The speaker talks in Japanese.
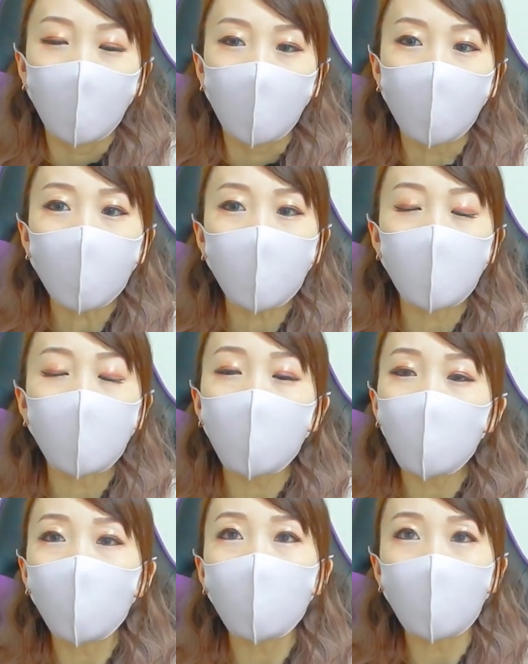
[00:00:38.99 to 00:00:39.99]
今まで
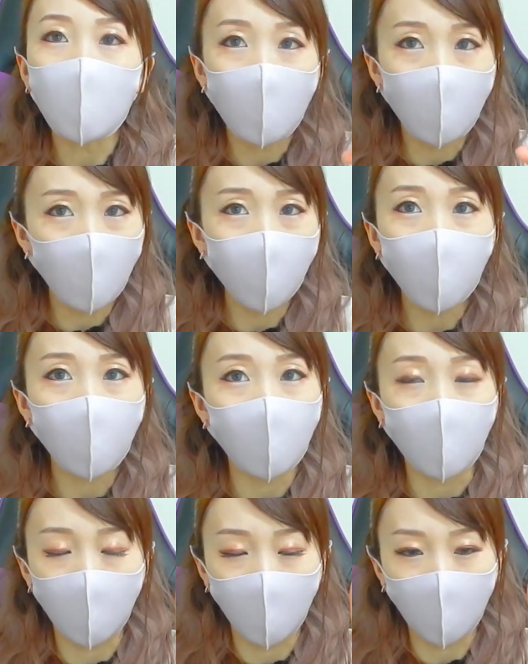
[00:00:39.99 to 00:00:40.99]
ずっとチャンネル1本
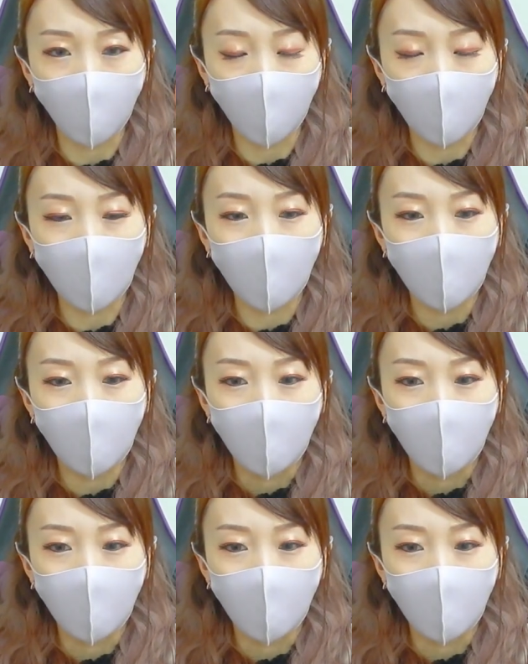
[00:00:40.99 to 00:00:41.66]
でやってきたわけ